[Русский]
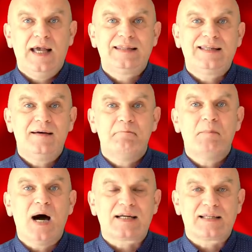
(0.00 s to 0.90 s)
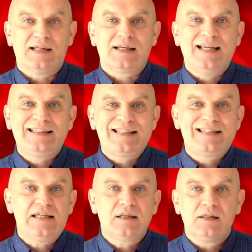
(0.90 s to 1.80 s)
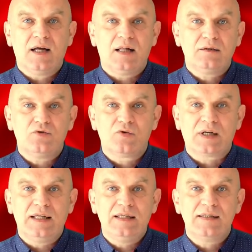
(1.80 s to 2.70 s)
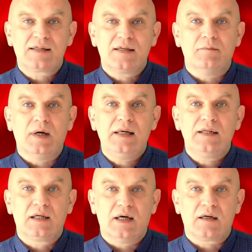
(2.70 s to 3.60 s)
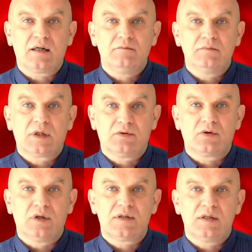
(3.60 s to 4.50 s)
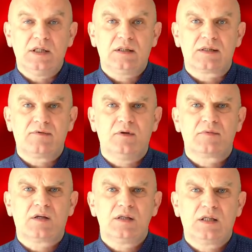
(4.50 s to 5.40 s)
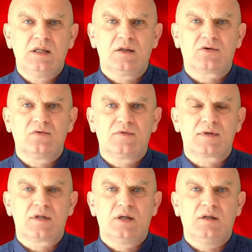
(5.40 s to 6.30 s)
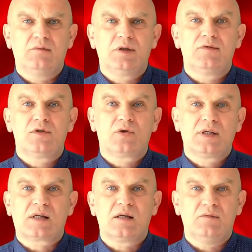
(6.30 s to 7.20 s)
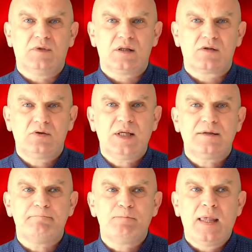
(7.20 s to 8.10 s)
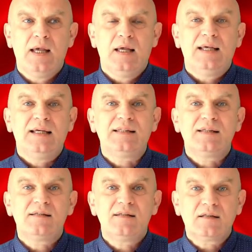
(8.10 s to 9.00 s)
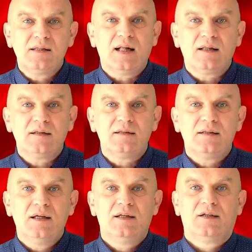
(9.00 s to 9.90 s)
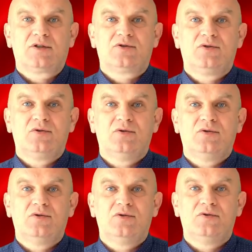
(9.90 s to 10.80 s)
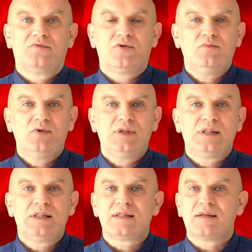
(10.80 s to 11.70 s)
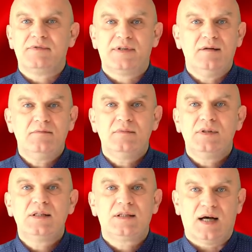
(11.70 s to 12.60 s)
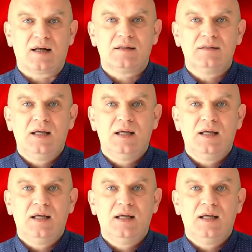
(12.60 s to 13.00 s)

Это маркер, это сигнал украинским олигархам, которые сидят на своем сходнике и ждут возвращения Медведчука с каким-то результатом. Это сигнал, что все будет идти совсем не так.